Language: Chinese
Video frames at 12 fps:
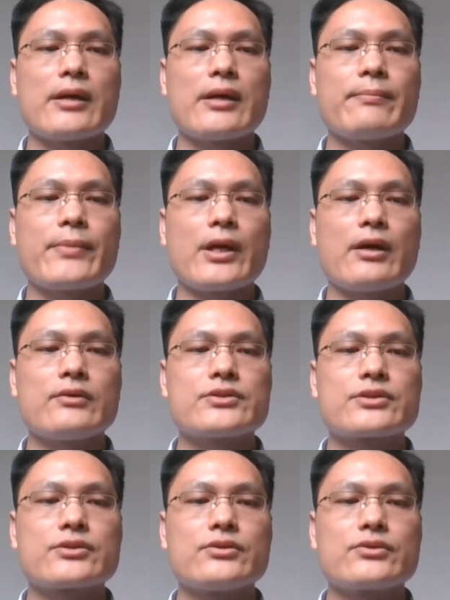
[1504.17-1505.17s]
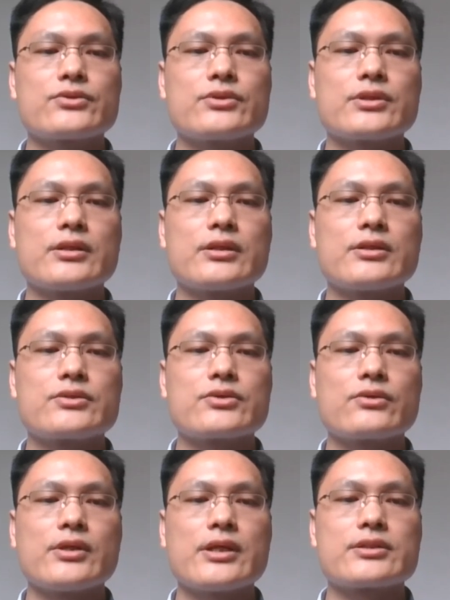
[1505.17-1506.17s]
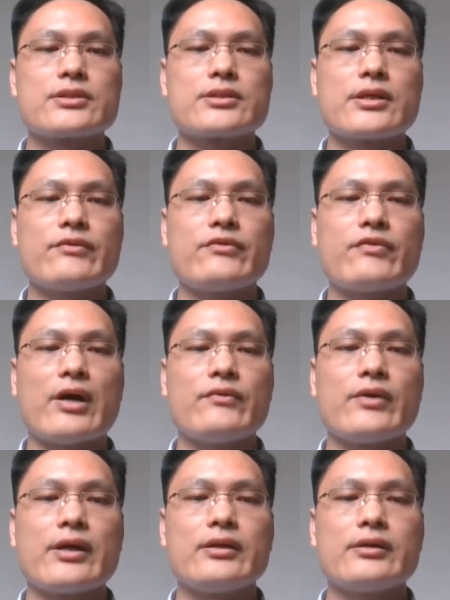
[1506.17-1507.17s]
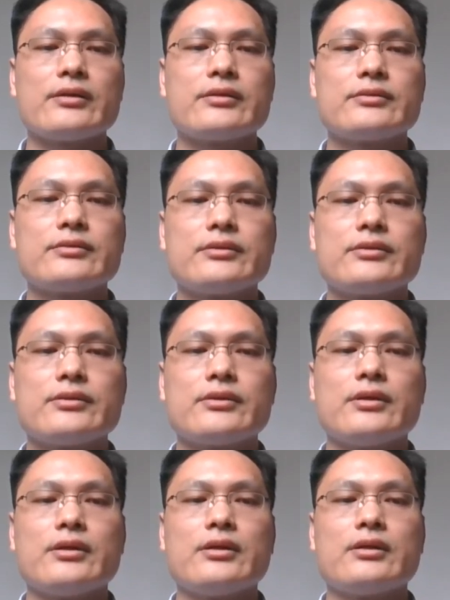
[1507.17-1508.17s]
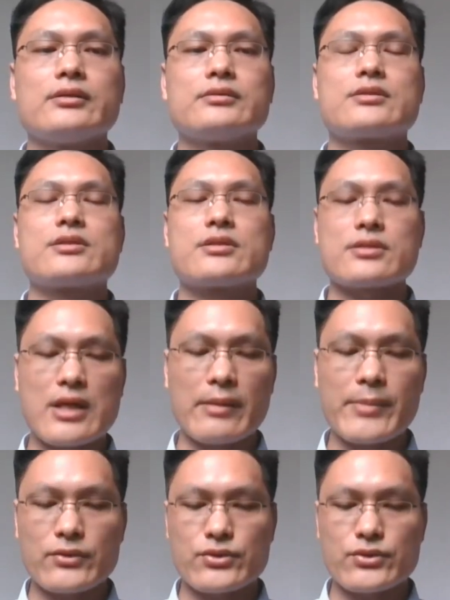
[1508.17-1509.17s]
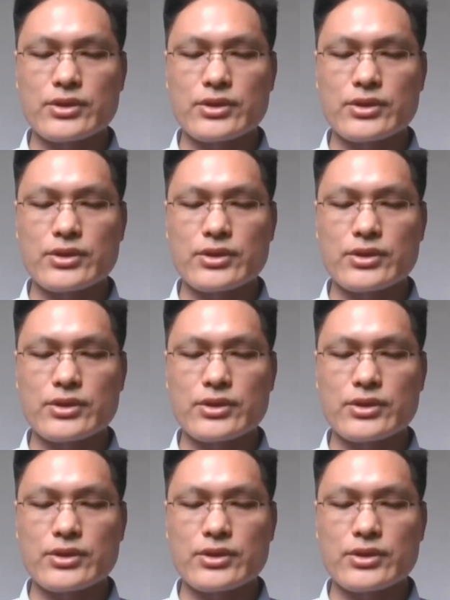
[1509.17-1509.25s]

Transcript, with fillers: 离研究当中，找到帝国基因传承的脉络，去